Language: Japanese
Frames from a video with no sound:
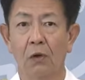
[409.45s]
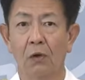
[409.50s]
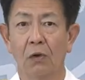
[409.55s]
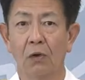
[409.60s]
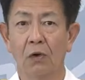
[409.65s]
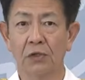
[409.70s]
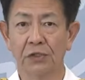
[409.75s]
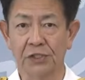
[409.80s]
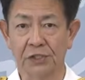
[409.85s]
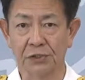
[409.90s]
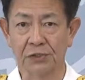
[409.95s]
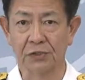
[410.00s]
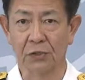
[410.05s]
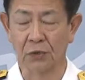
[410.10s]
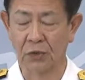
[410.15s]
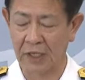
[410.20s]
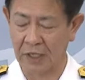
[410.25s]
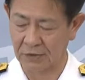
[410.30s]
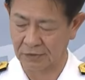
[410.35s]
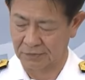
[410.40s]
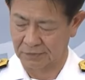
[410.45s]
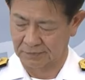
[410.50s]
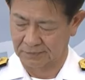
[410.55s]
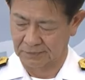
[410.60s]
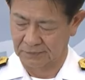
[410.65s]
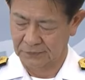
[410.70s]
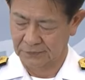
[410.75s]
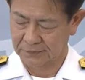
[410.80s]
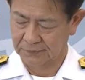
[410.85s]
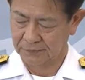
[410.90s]
大きく損なう
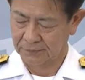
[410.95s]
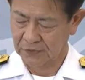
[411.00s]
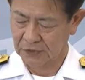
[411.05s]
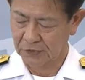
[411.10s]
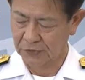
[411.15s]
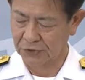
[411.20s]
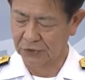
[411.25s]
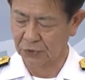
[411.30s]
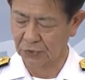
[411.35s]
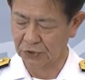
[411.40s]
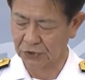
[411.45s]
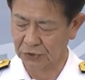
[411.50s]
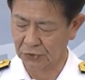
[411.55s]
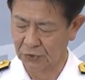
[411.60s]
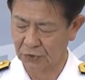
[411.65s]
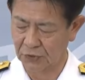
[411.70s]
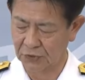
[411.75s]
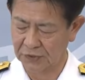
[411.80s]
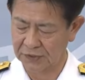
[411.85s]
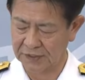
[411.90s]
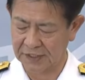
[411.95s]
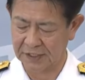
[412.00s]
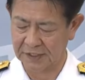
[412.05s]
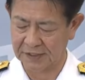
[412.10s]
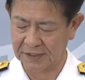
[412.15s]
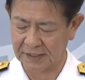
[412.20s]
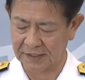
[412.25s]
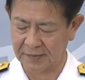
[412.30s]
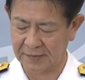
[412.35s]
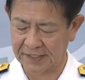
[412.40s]
不祥事を正規
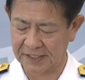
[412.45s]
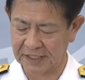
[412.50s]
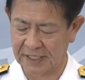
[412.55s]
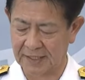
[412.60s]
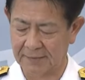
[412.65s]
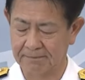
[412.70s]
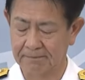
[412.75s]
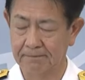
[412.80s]
させました。